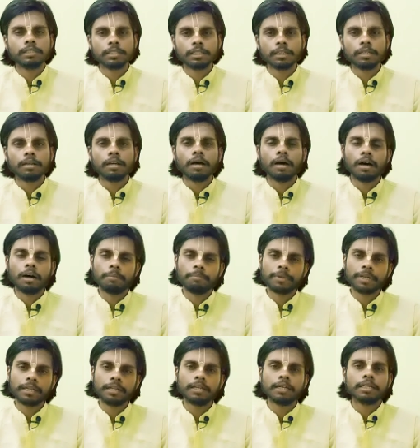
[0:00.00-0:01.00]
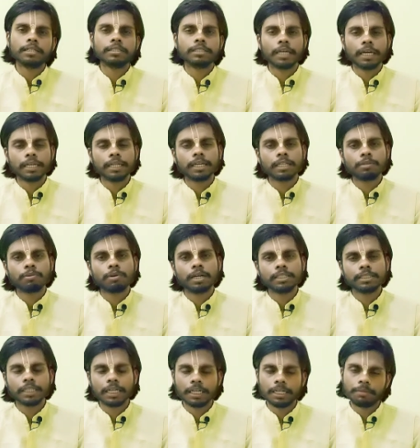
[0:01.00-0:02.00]
जिसे हमने जाने
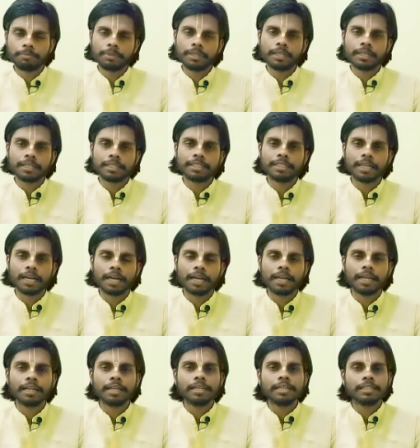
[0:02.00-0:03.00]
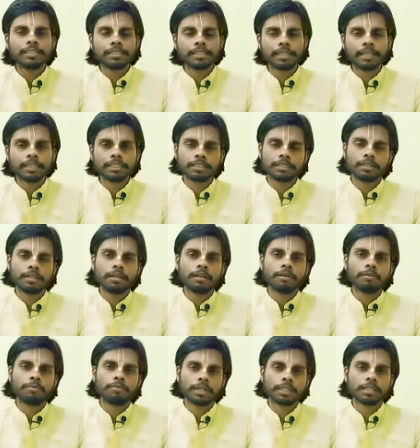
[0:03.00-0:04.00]
अथवा अनजाने में किया है इसलिए इस
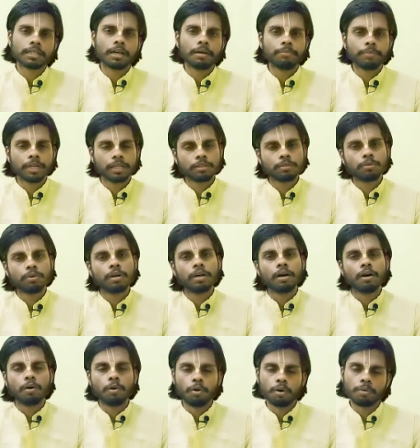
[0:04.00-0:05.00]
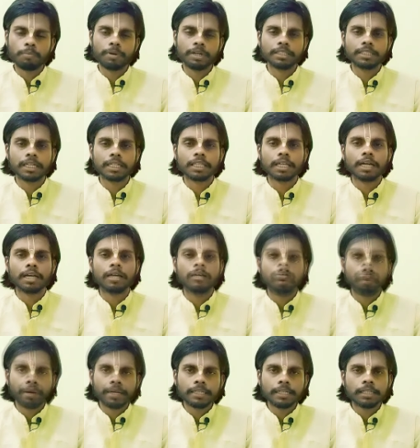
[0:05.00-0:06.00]
व्रत का महत्व और बढ़ जाता
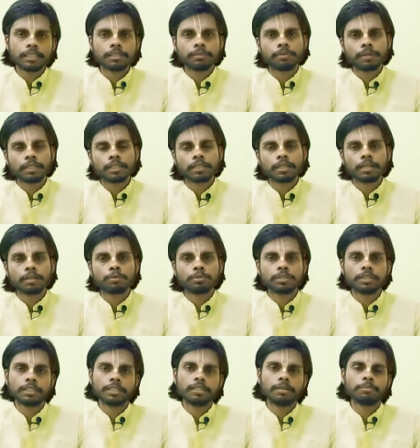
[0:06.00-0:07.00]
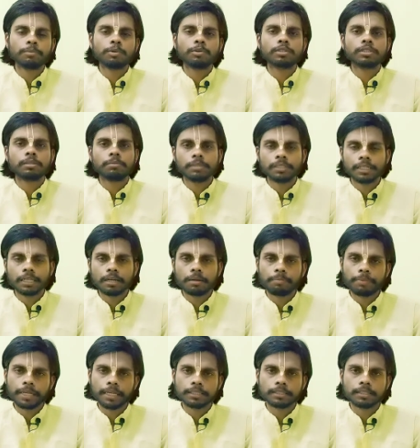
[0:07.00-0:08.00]
है तो अब आइए इस व्रत के कुछ नियम को समझने
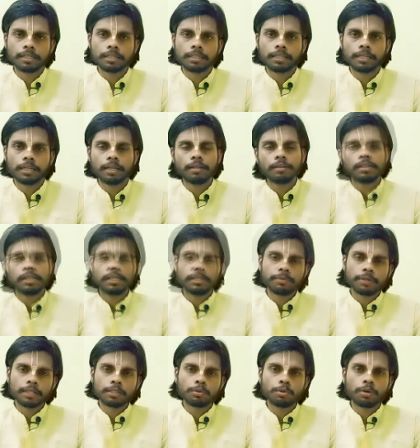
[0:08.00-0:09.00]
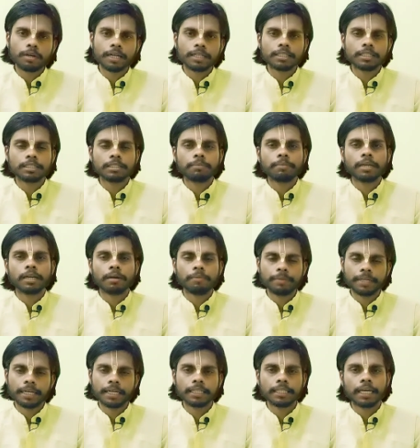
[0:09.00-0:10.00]
का प्रयास करते हैं इस व्रत को करते समय
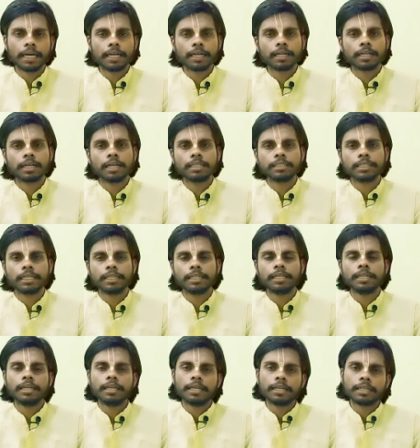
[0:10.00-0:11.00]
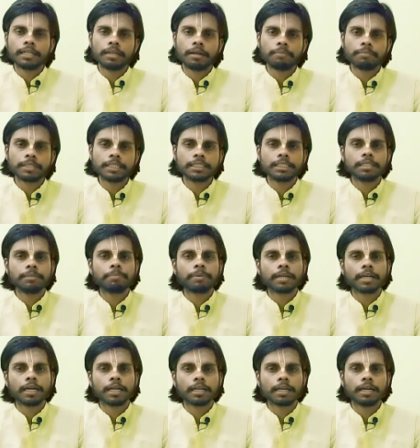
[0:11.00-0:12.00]
हमें यह ध्यान रखना चाहिए कि हम किसी
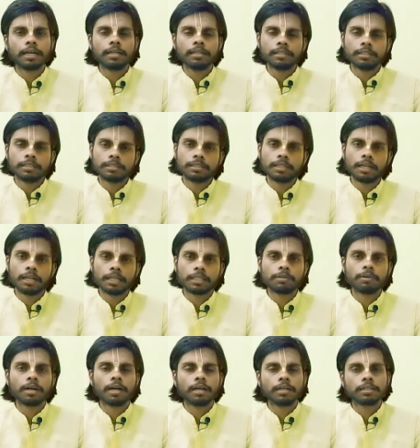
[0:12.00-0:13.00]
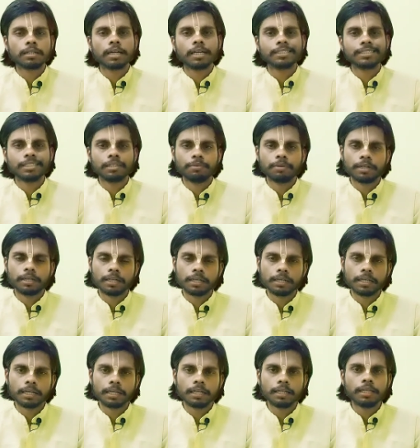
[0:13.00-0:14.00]
प्रकार का जल अथवा अन्न का सेवन
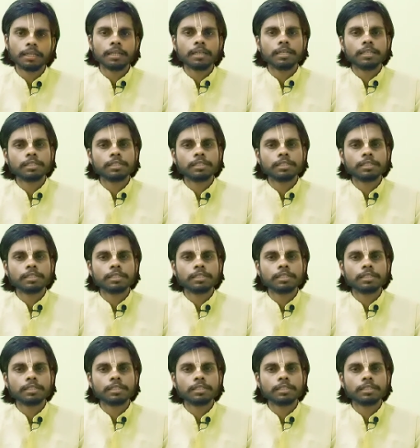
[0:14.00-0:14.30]
न करें